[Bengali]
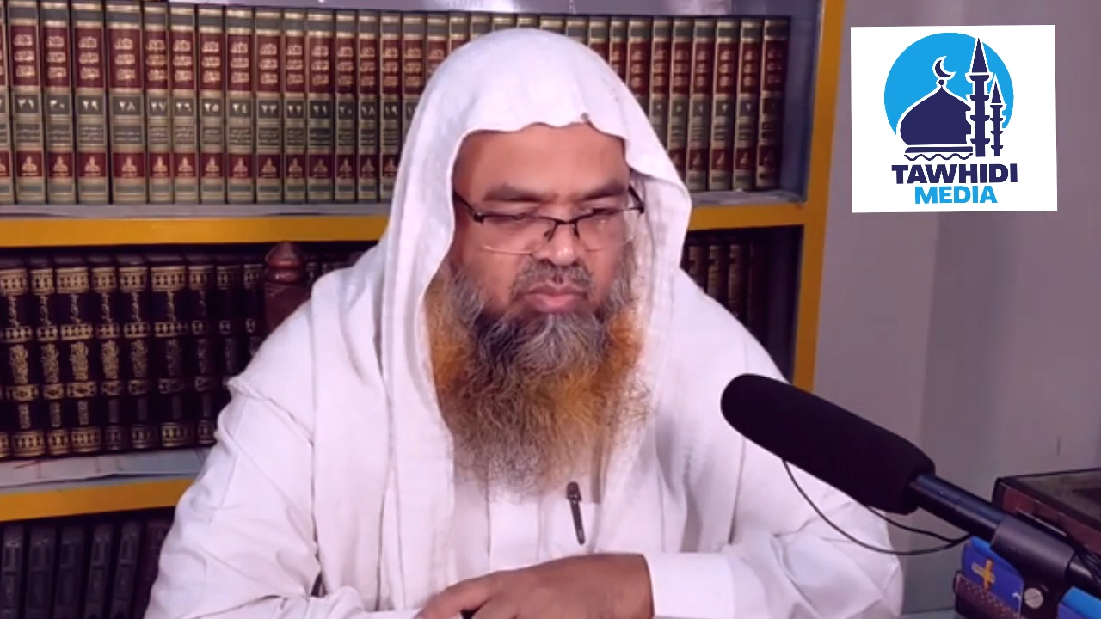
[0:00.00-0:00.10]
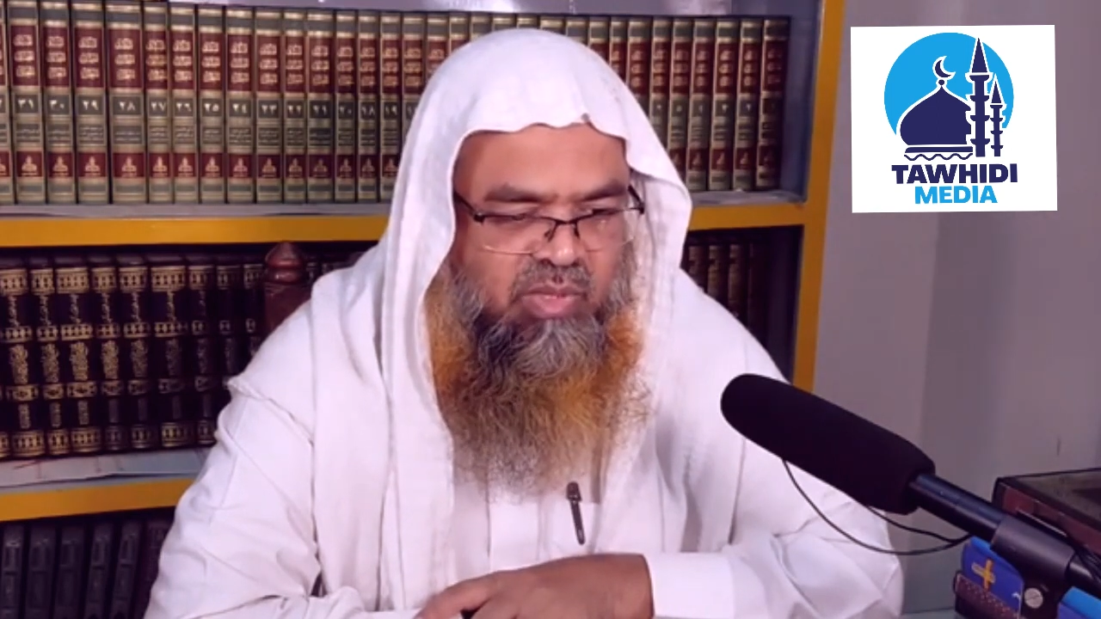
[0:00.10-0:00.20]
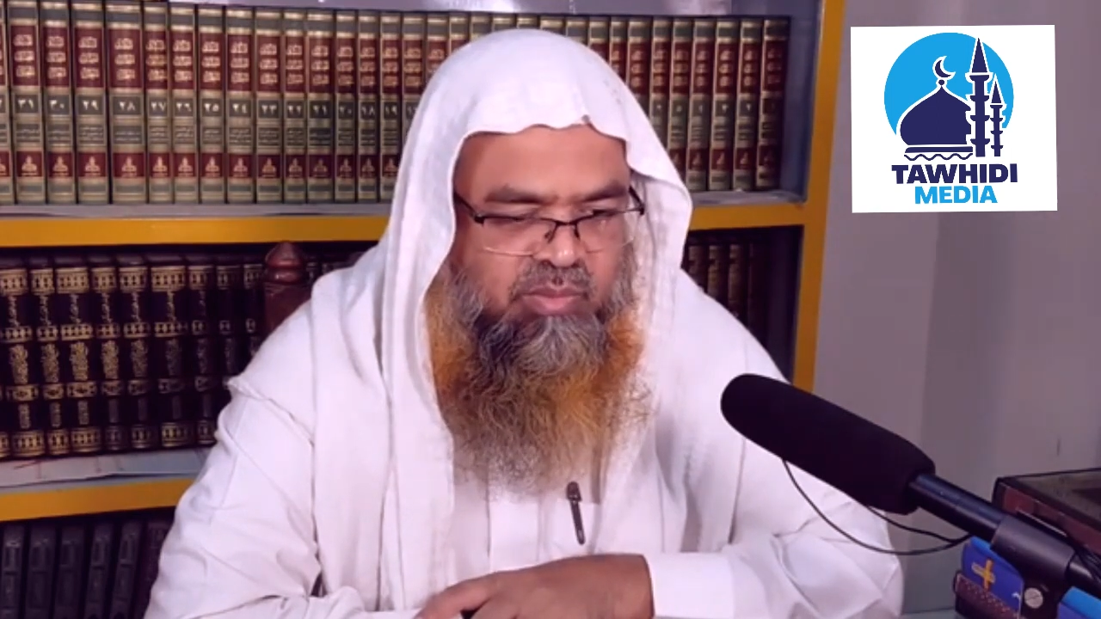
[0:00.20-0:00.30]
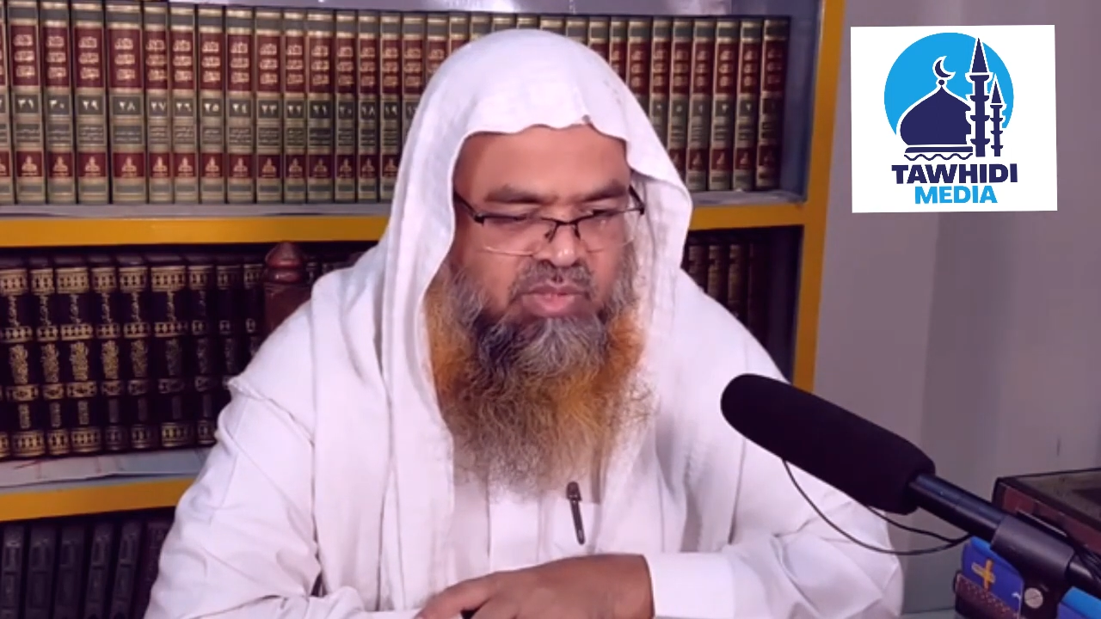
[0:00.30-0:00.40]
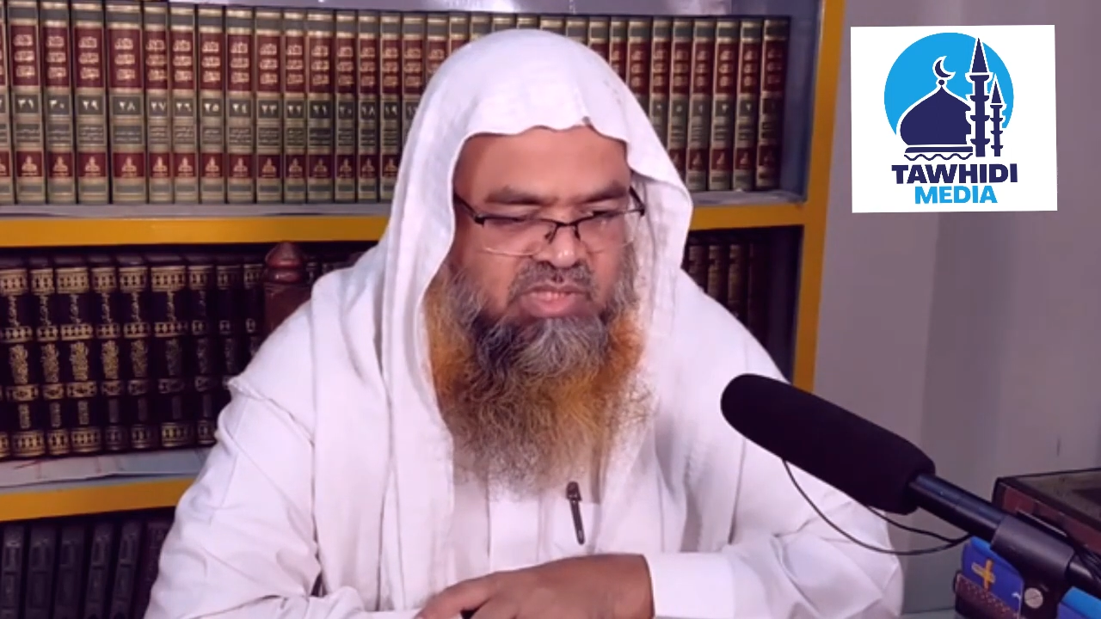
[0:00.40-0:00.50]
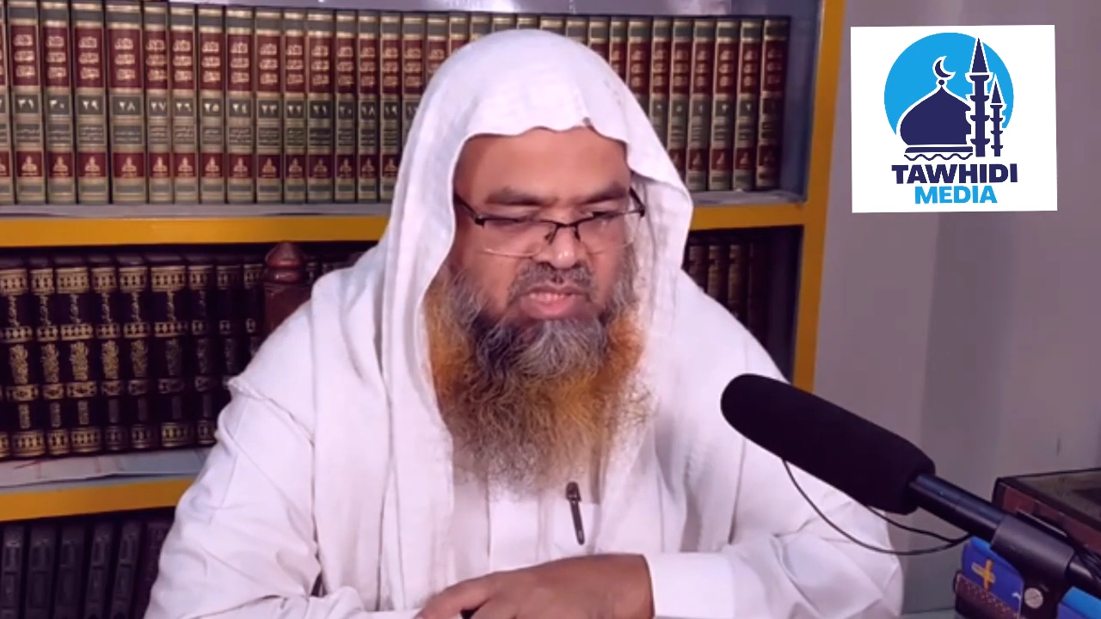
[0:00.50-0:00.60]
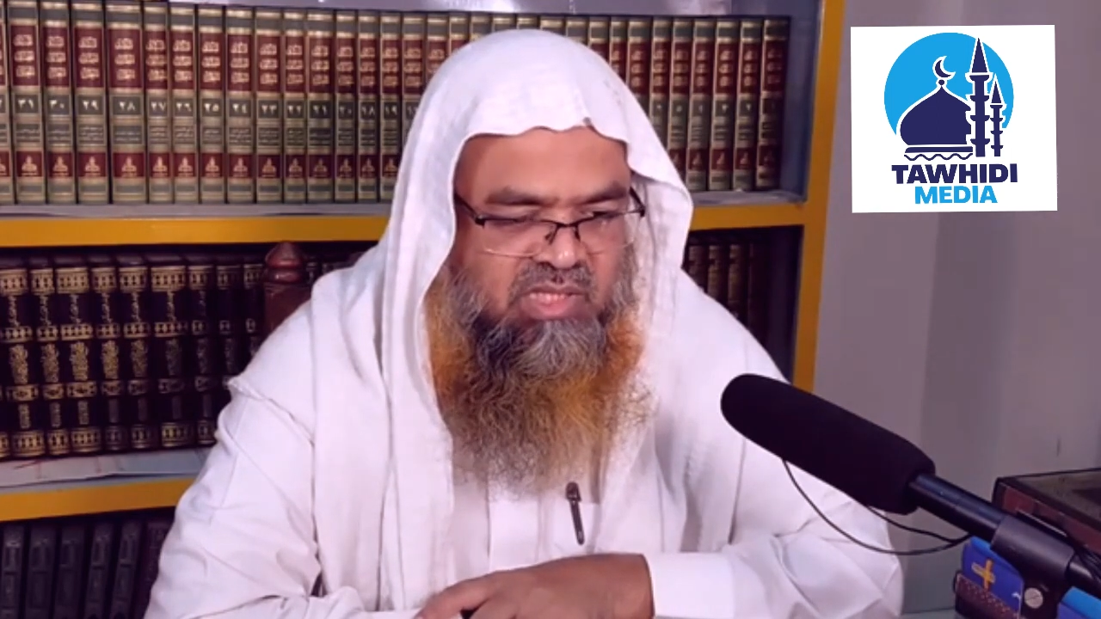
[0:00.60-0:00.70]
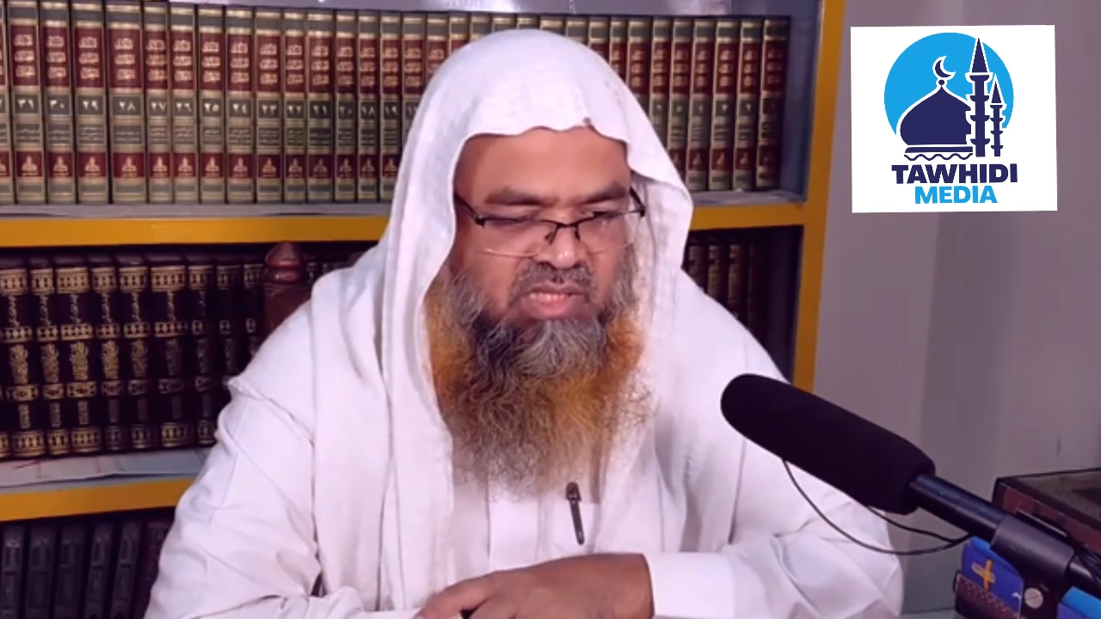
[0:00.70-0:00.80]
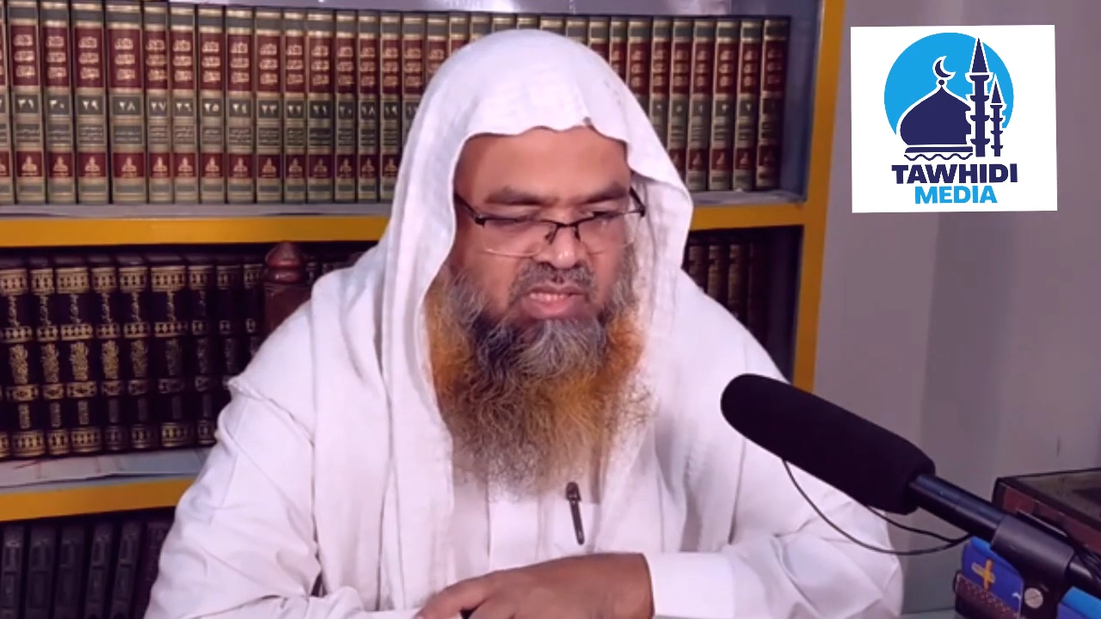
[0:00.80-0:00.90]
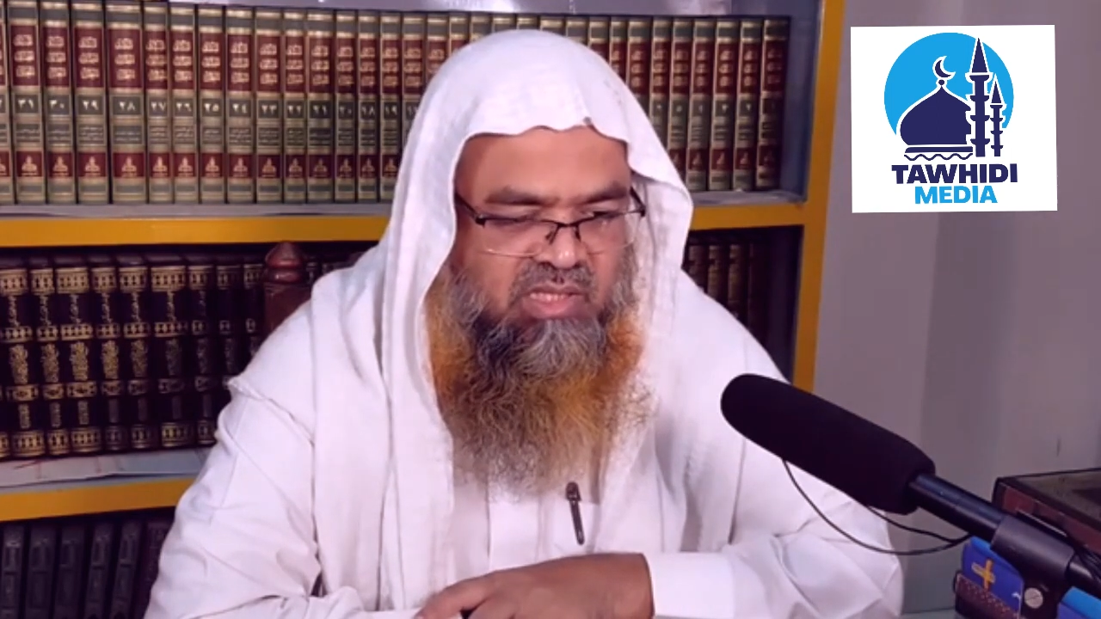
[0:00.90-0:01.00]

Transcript: আমি নিজেকে